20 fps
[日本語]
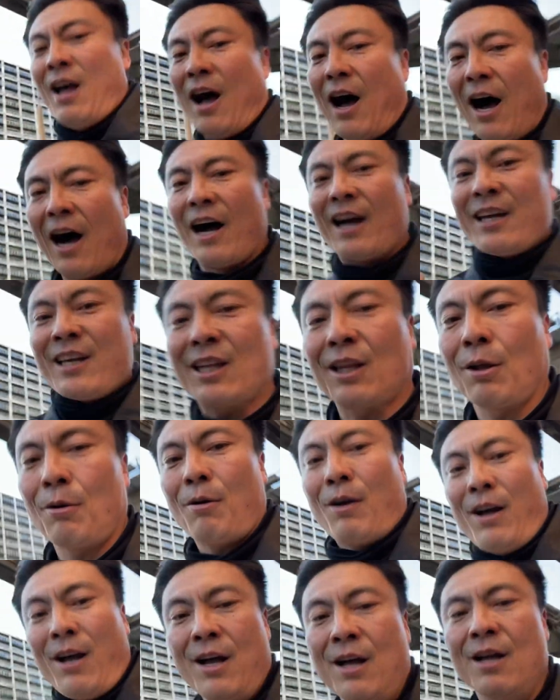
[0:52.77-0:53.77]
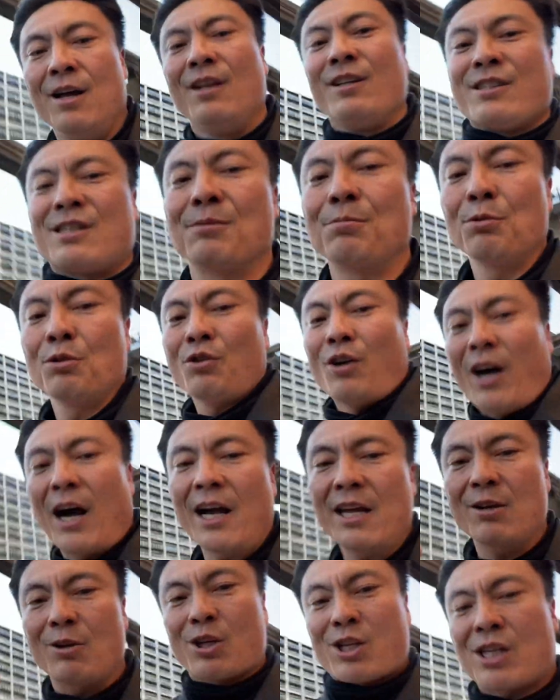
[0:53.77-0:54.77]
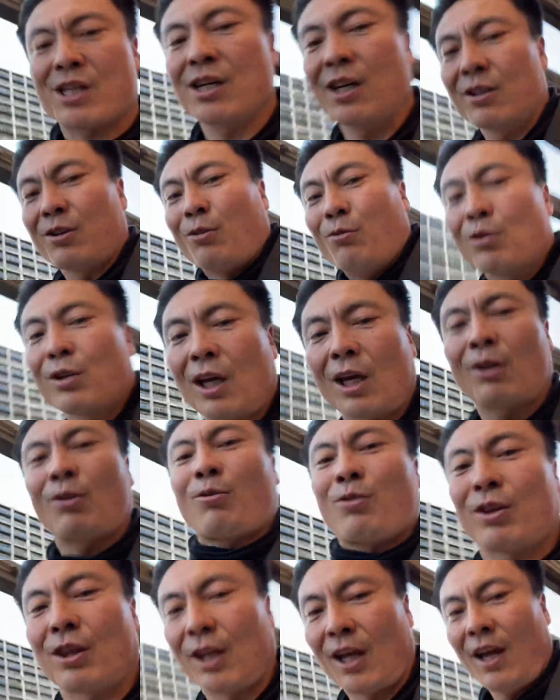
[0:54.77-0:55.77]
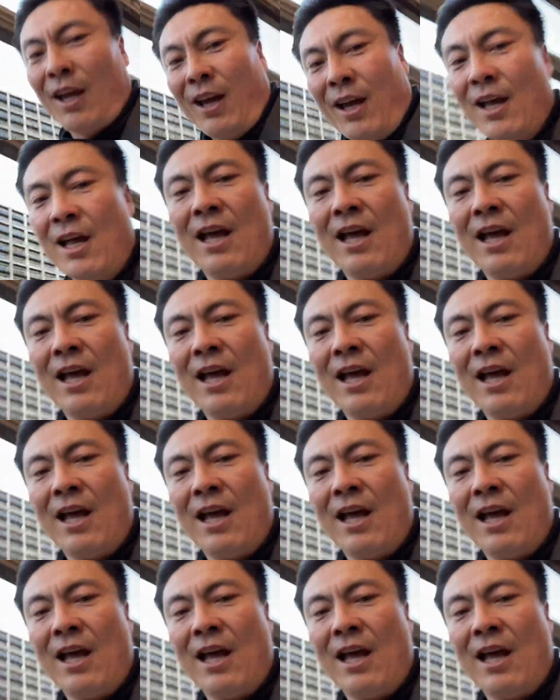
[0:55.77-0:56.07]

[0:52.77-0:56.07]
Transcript: 相手は自分の愛をしっかりと受け取って、